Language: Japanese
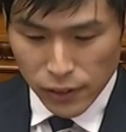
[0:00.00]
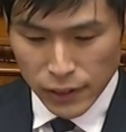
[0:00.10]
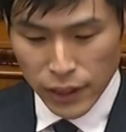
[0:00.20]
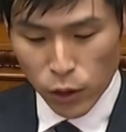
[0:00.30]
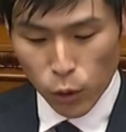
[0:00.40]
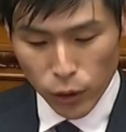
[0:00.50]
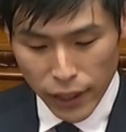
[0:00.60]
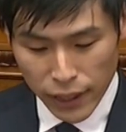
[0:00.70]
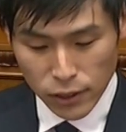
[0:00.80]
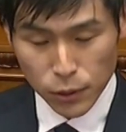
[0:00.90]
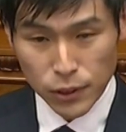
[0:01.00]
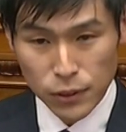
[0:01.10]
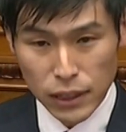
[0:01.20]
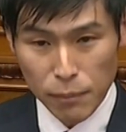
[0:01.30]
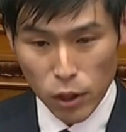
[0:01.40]
事業を継続す
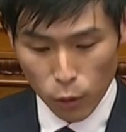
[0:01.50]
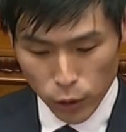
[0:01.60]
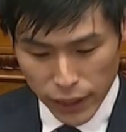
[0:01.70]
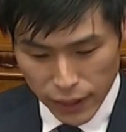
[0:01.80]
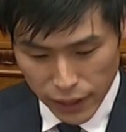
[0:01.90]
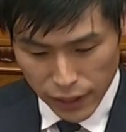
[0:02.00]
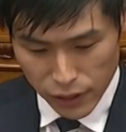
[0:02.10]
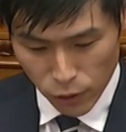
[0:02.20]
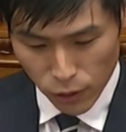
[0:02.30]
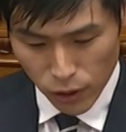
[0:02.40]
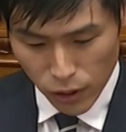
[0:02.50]
るための固定経費を